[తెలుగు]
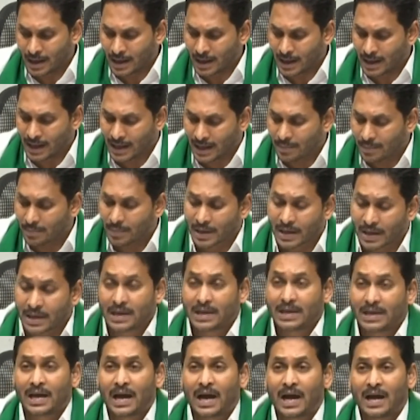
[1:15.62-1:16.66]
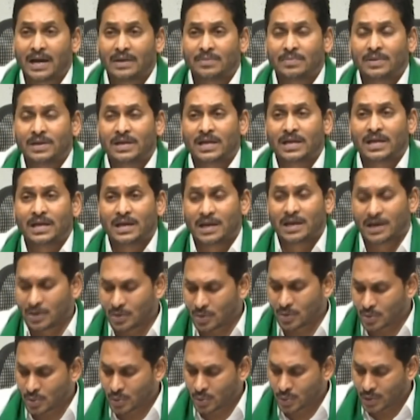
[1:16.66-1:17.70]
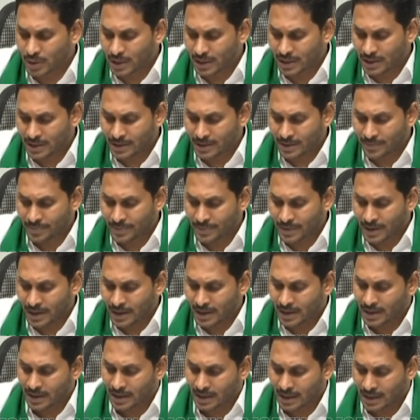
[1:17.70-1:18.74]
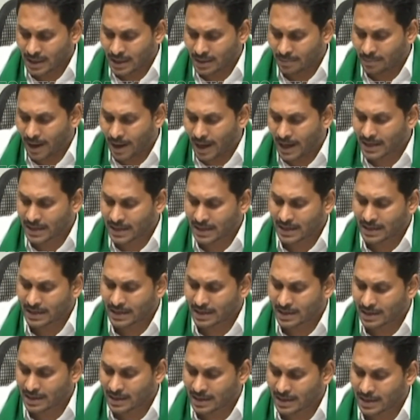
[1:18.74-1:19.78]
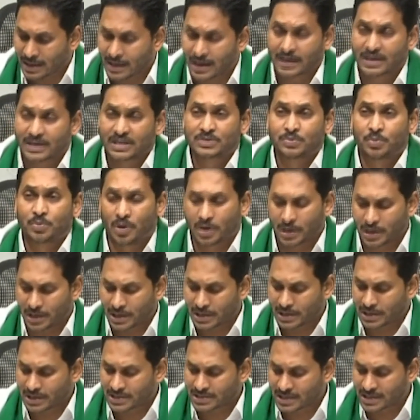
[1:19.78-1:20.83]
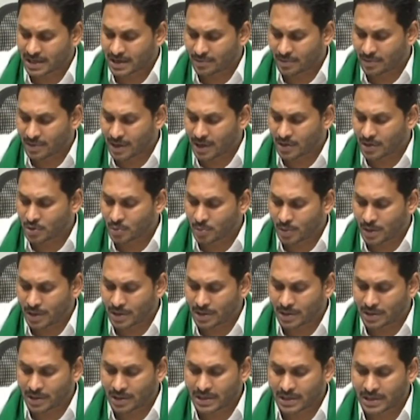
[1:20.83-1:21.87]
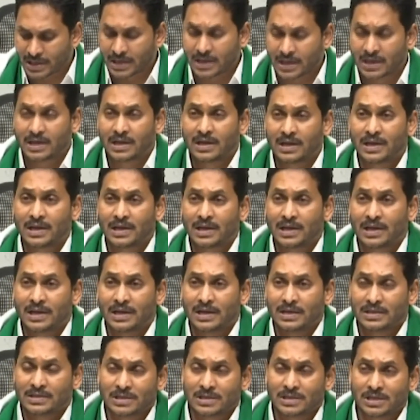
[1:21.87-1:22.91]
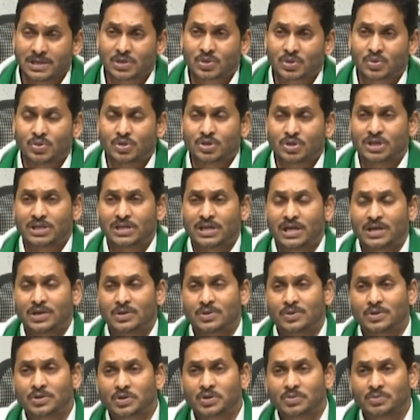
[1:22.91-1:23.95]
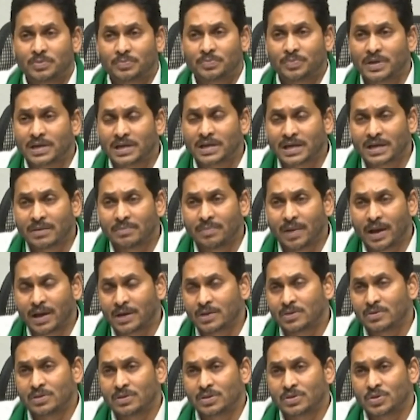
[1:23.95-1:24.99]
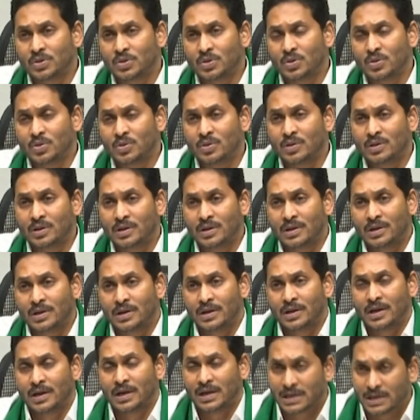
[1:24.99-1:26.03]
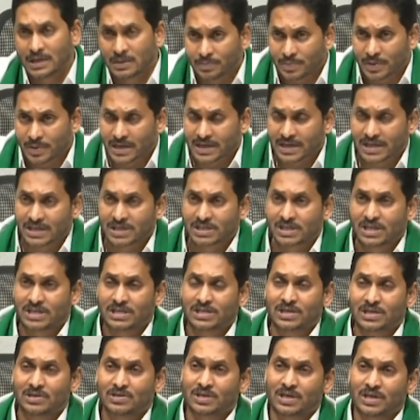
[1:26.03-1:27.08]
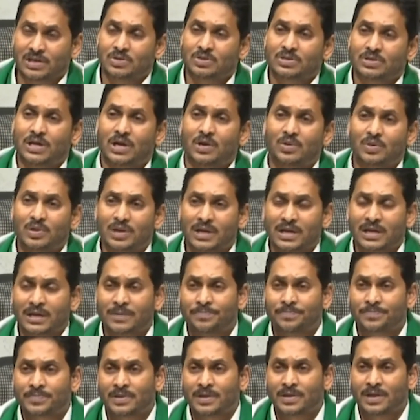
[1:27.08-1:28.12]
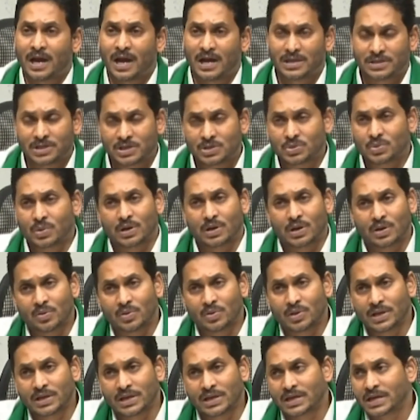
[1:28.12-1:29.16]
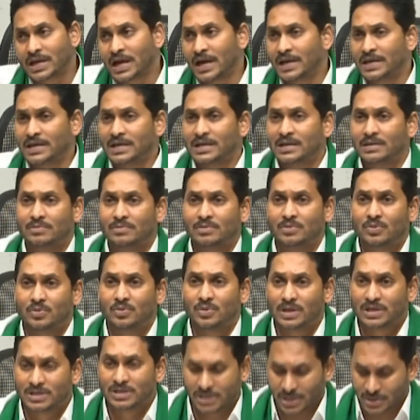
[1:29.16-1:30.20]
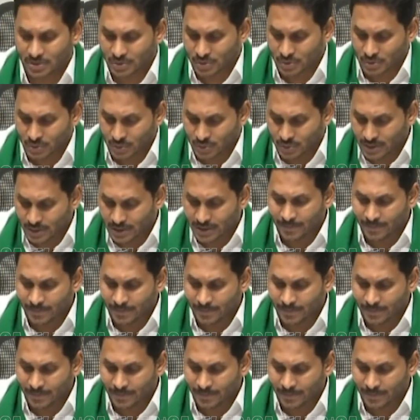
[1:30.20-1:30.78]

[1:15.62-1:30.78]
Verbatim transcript: ఇక మిగిలిన ఆర్బీకేలలో కూడా ఈ బ్యాంకింగ్ కరెస్పాండెంట్ల సేవలు అందుబాటులోకి తీసుకొచ్చే దానికోసం ఇప్పటికే బ్యాంకులతో ఇప్పటికే చర్చలు జరుగుతూ ఉన్నాయి అతి త్వరలోనే ఈ కార్యక్రమం కూడా జరుగుతుంది